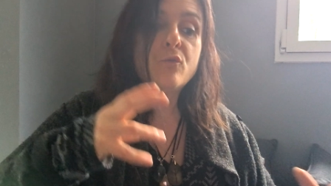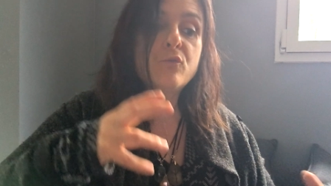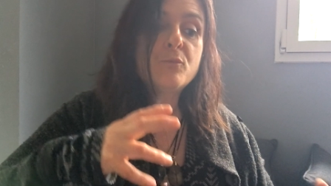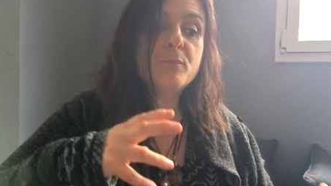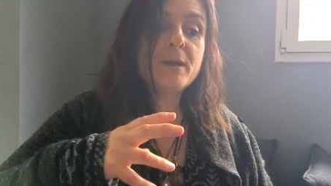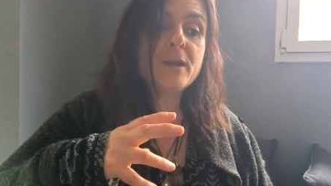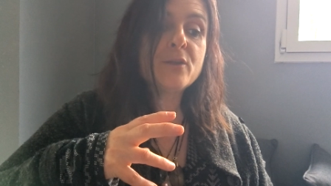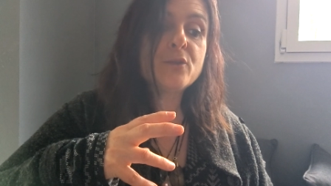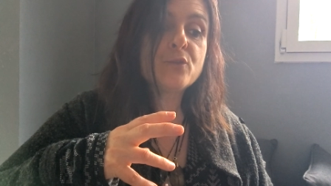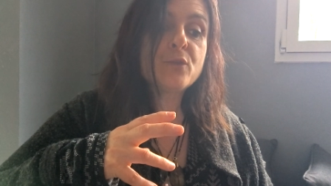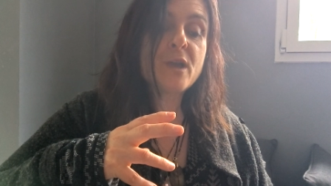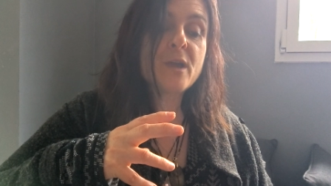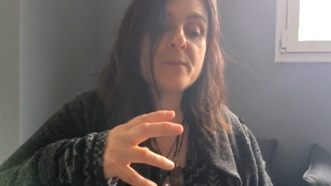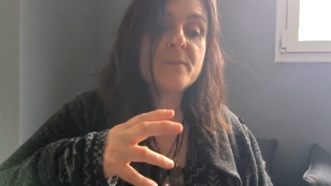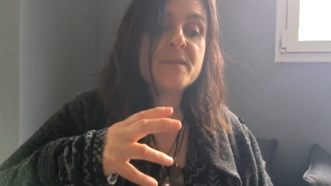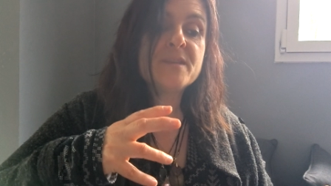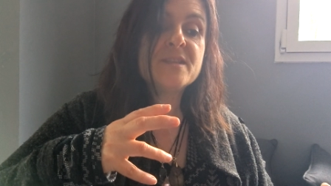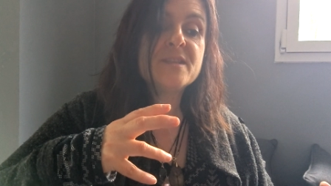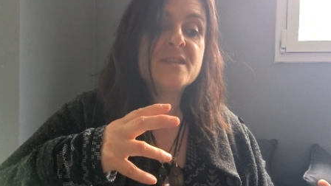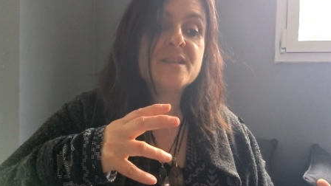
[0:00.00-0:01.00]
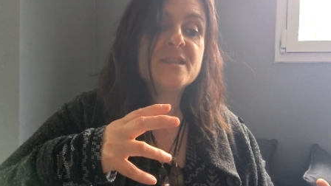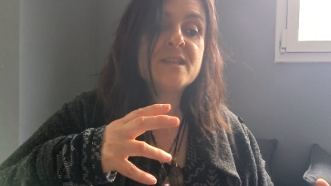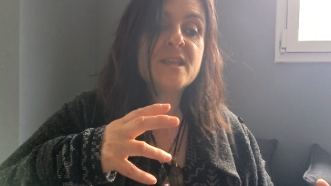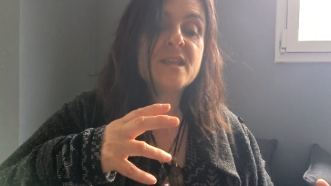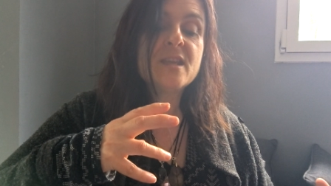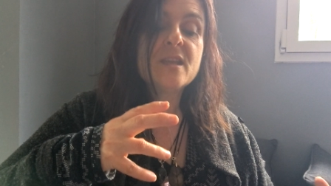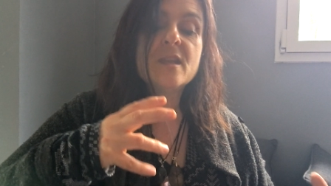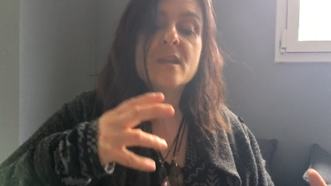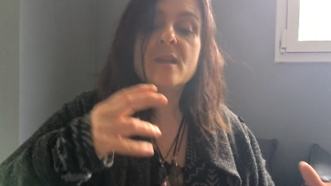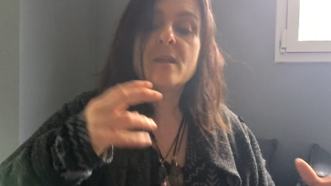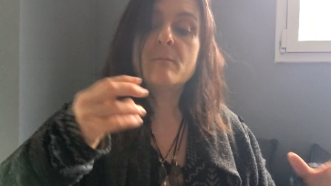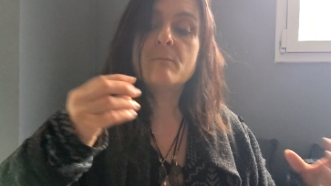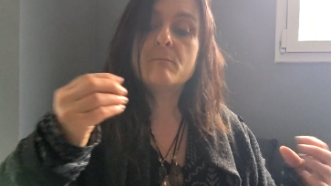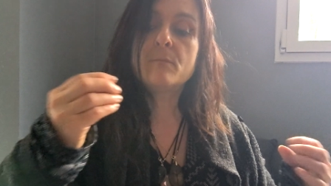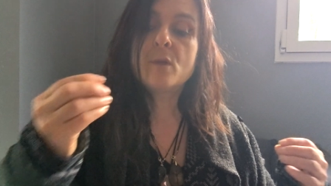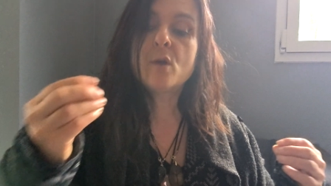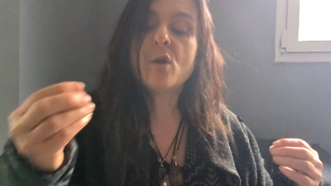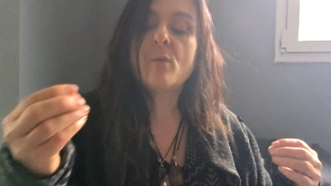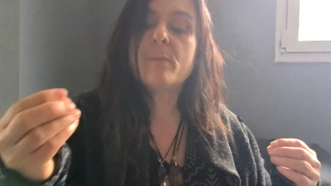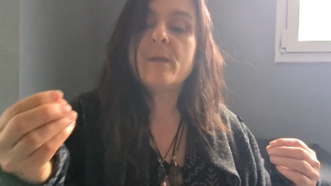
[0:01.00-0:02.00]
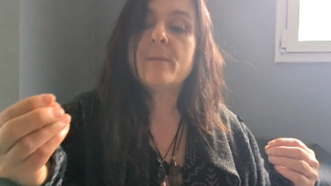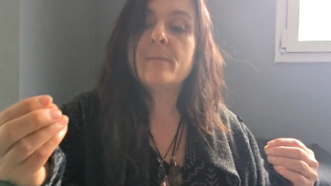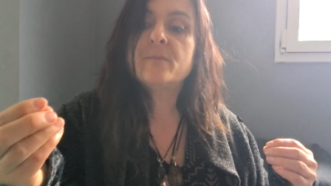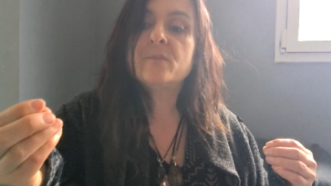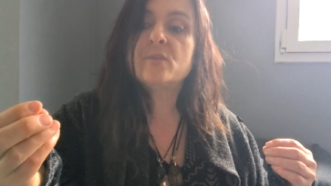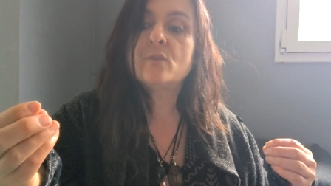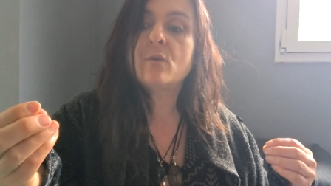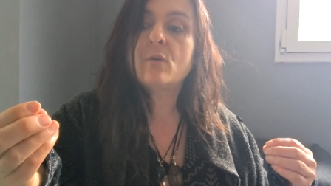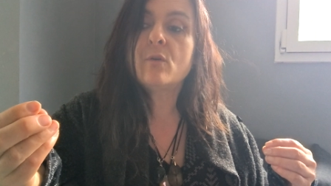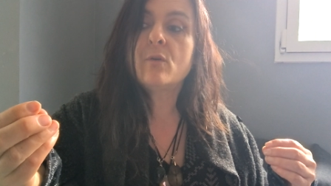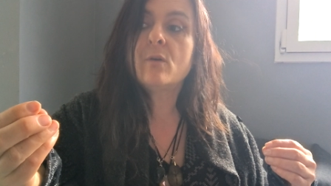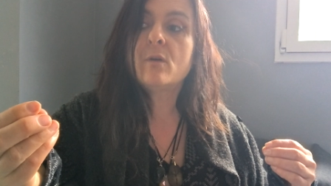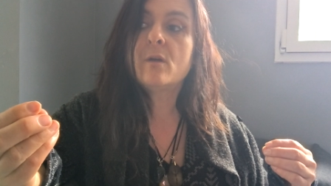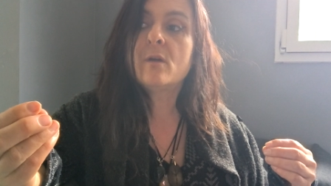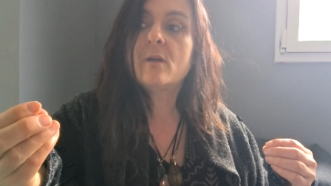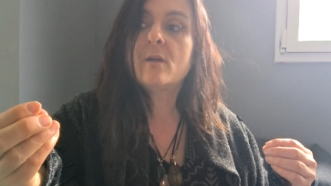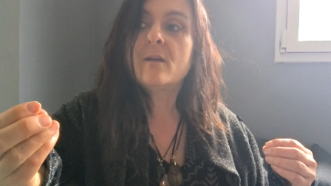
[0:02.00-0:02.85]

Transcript: on vous parle de rapidité, mais en même temps,